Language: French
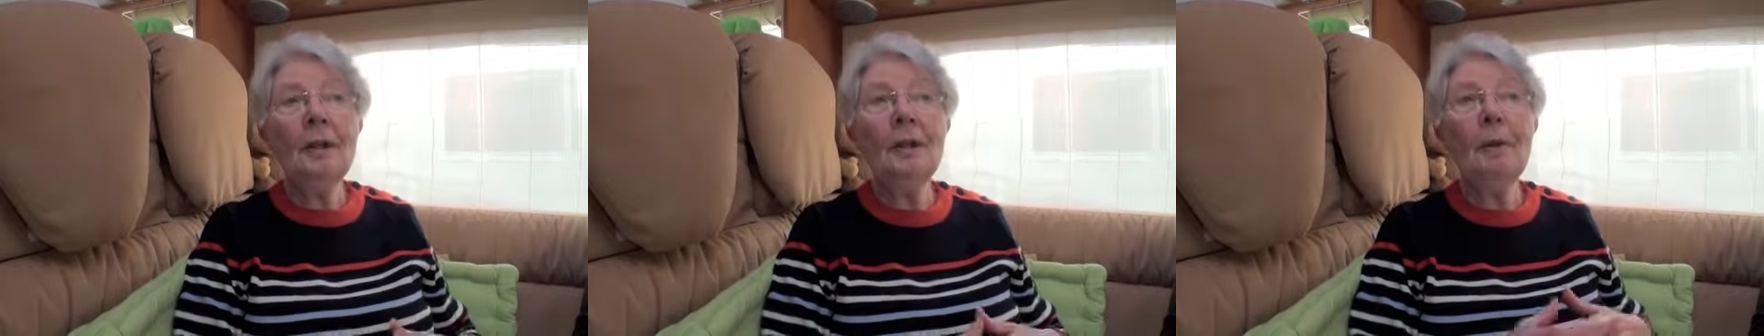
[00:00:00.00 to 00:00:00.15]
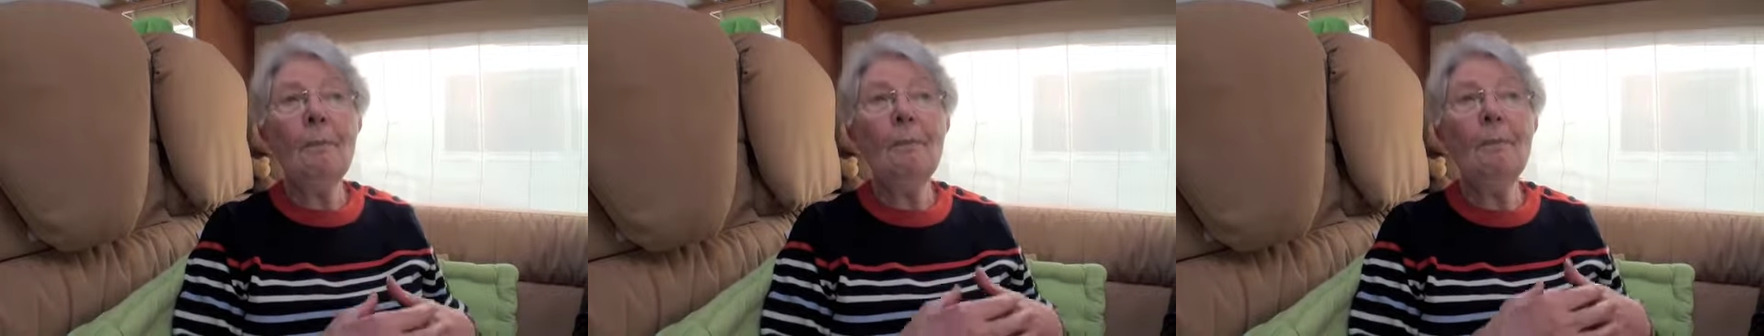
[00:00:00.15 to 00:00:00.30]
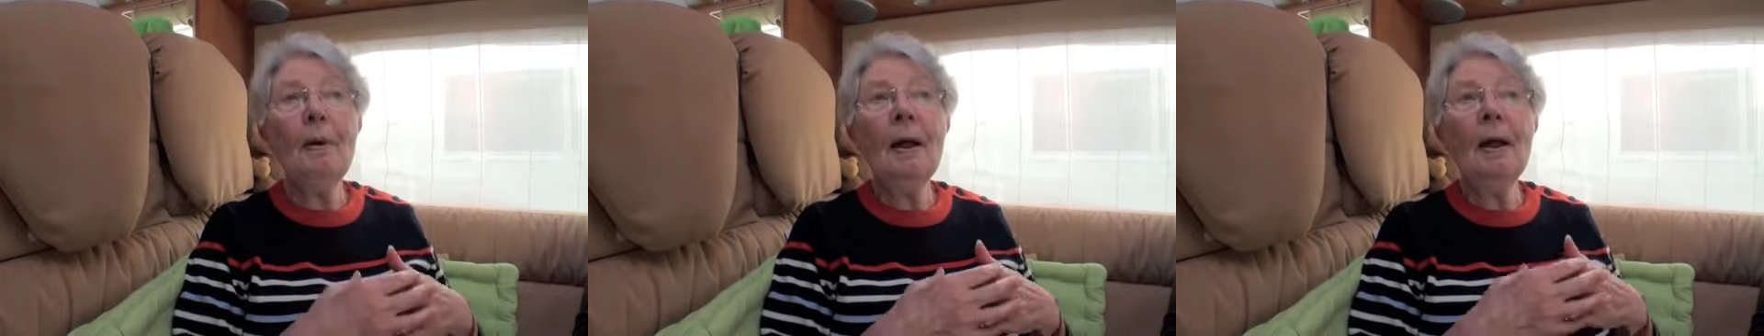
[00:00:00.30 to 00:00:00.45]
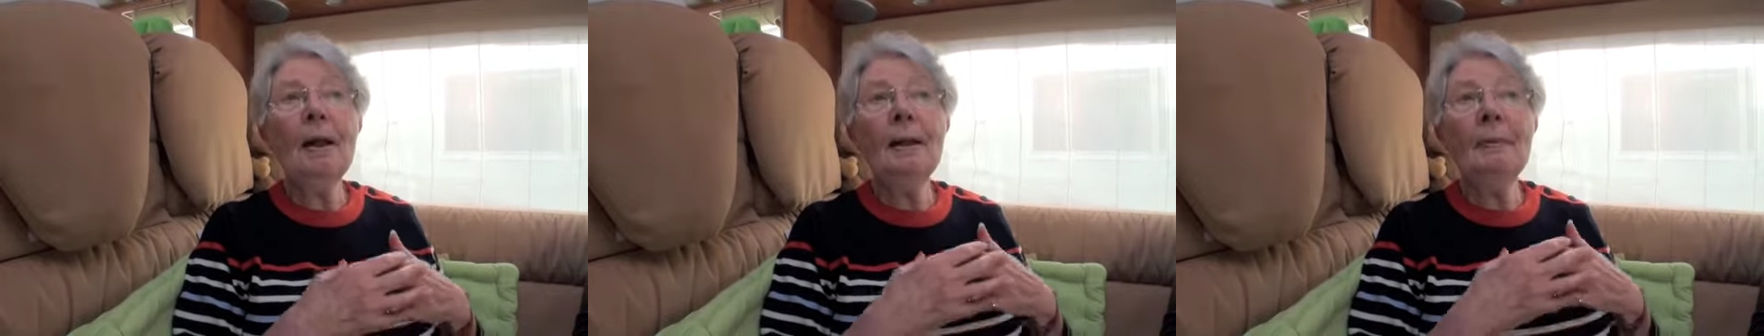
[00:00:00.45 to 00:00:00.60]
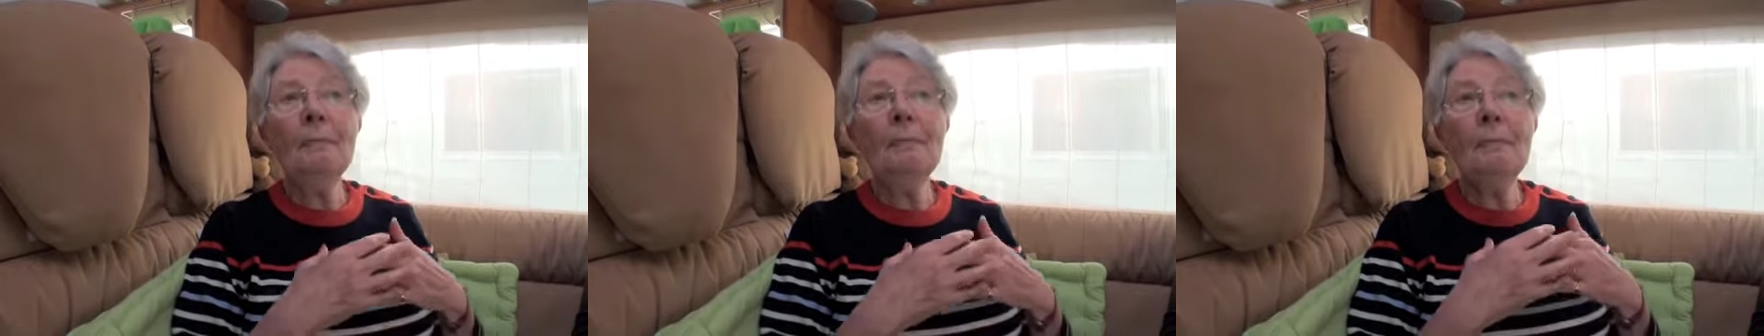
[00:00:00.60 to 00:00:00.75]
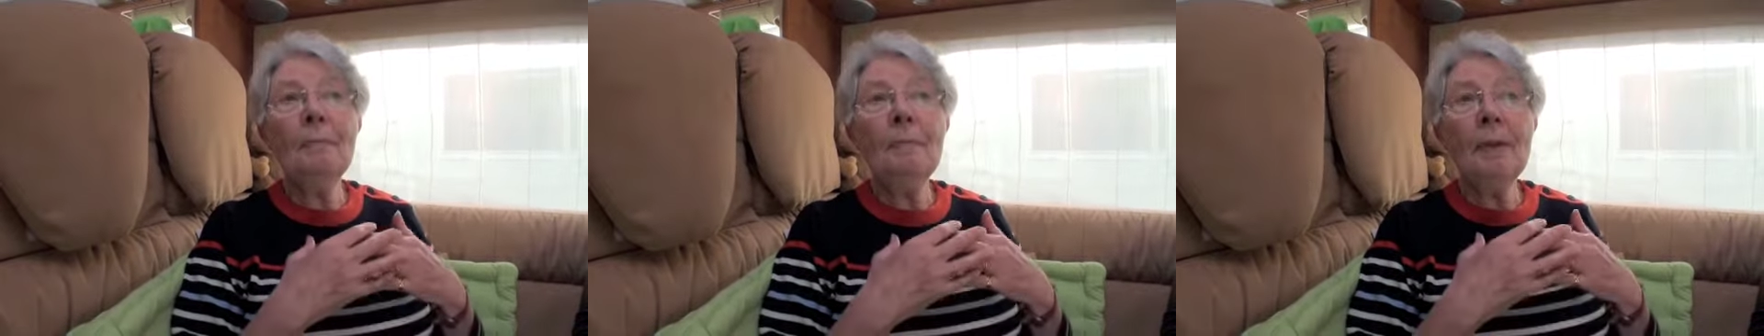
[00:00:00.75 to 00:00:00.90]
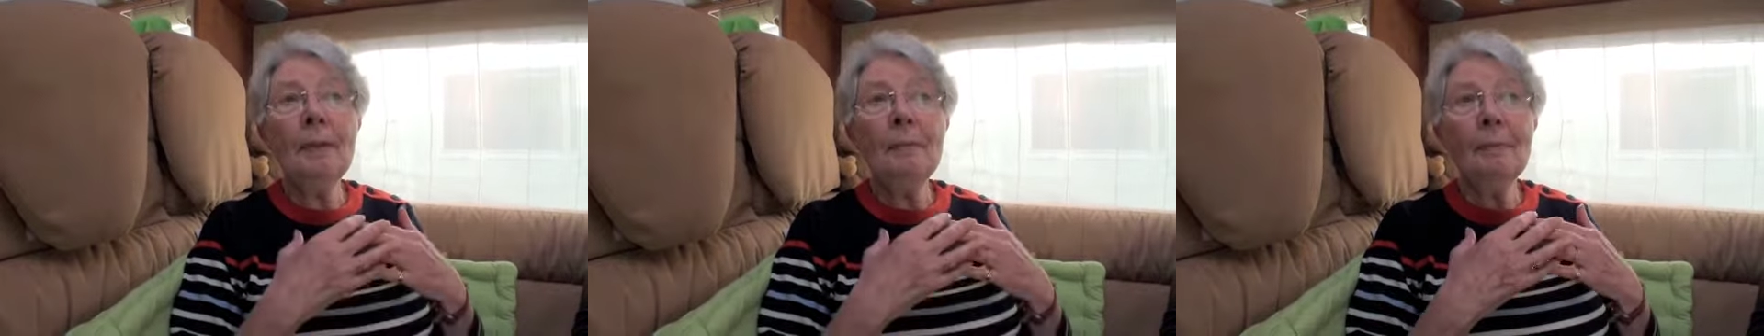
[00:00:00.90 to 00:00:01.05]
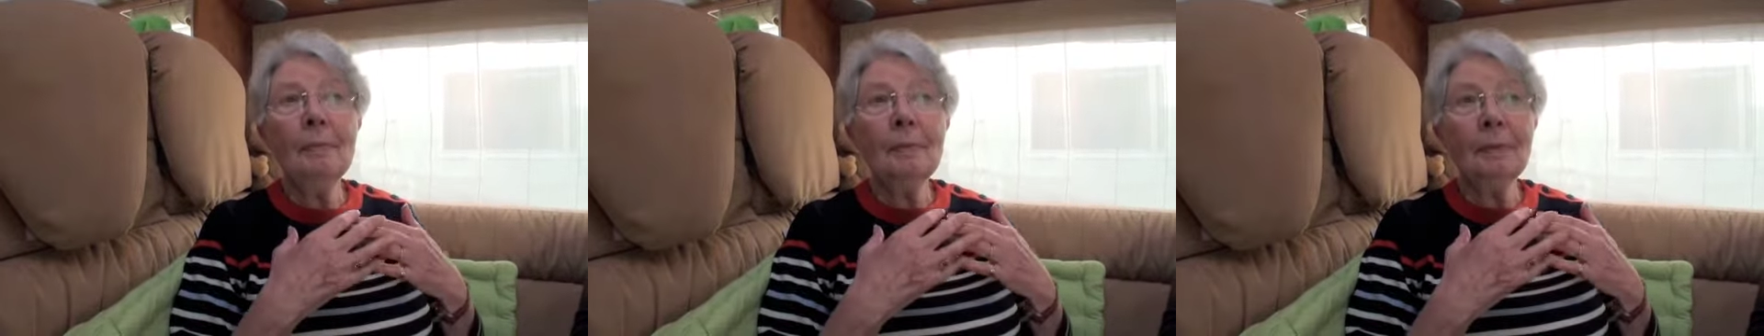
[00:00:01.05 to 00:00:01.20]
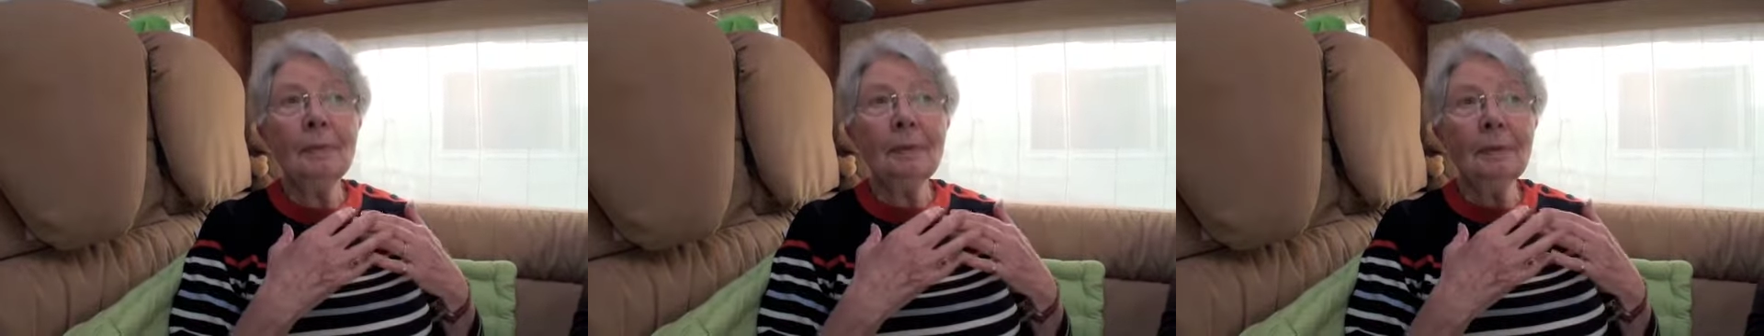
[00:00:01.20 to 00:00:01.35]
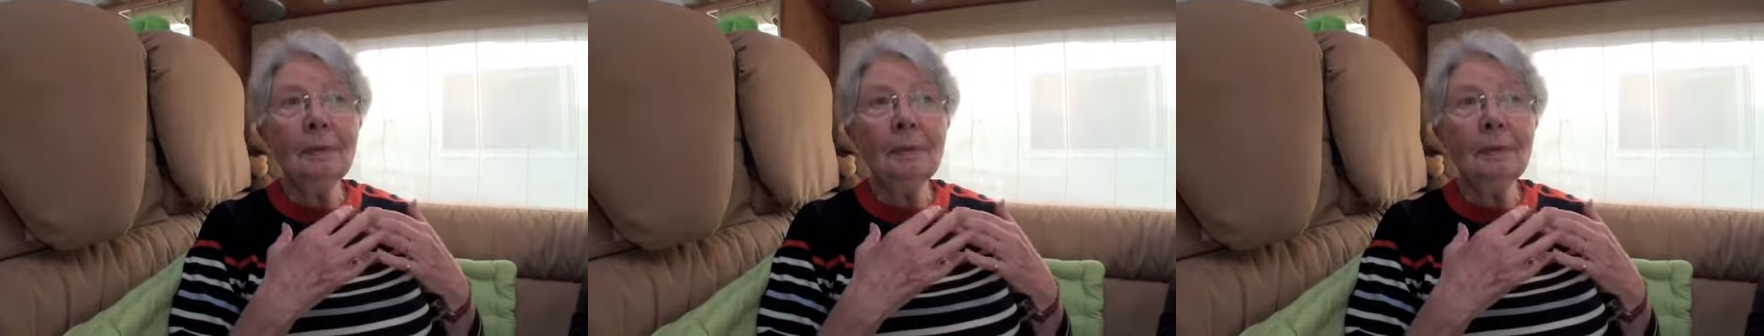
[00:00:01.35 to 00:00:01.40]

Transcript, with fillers: n'a pas les mêmes,